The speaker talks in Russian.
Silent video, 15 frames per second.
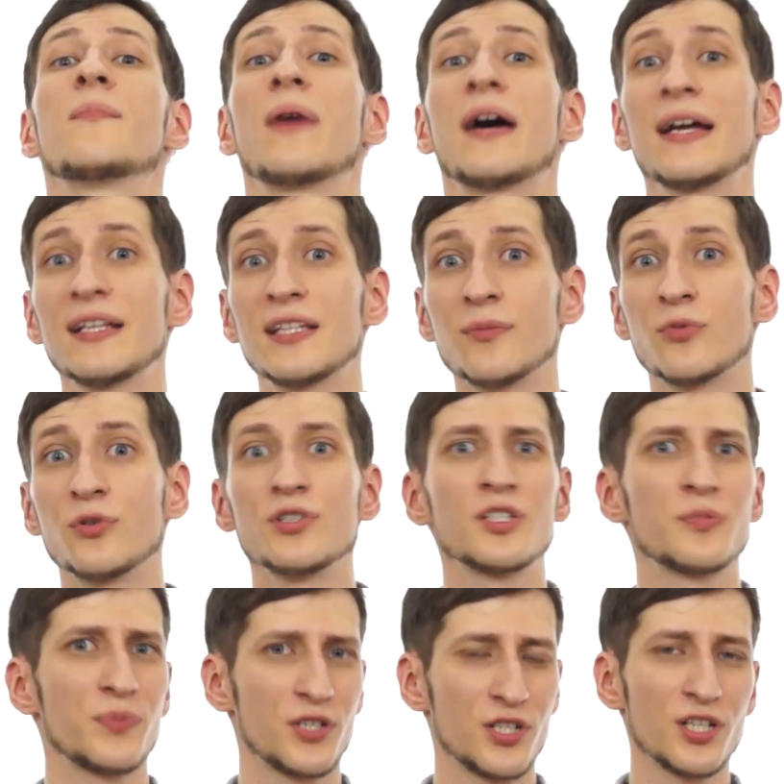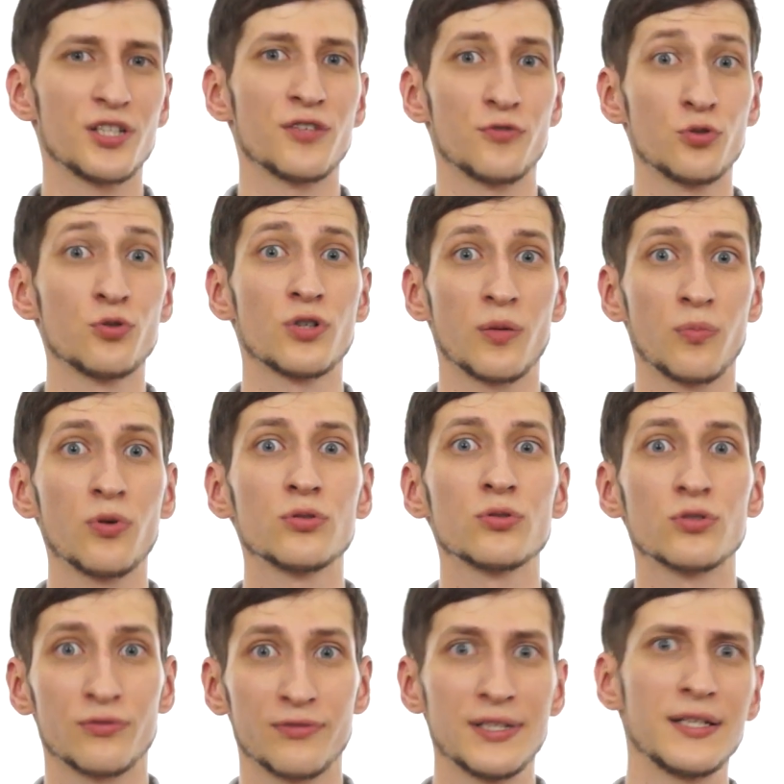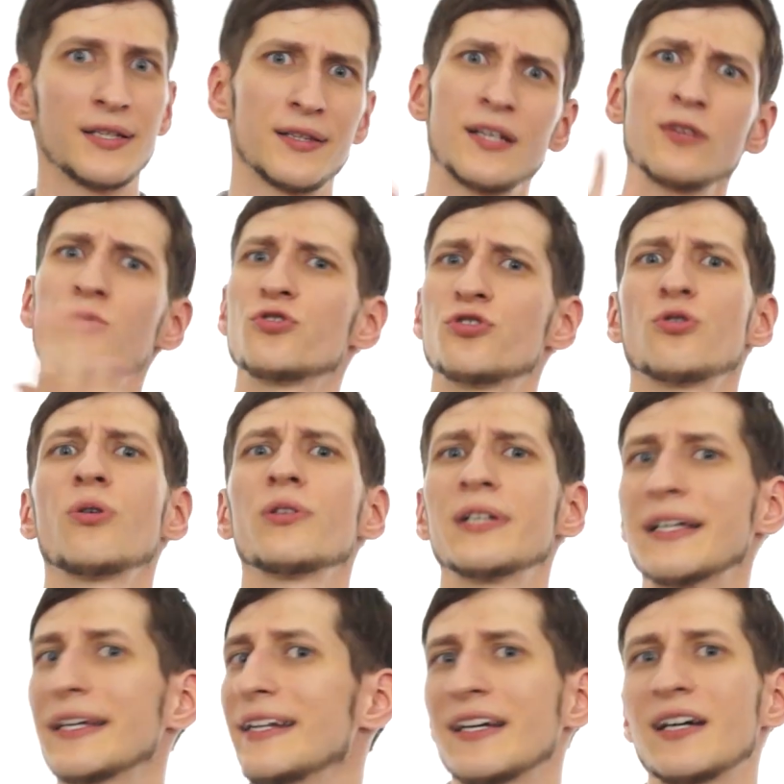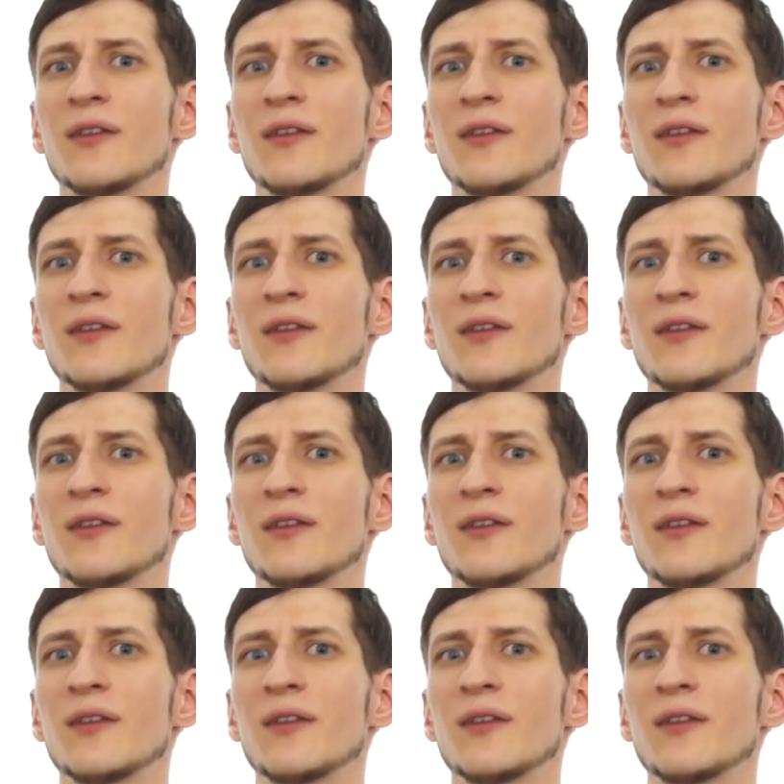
Поэтому не спешите всю работу свалить на ученых или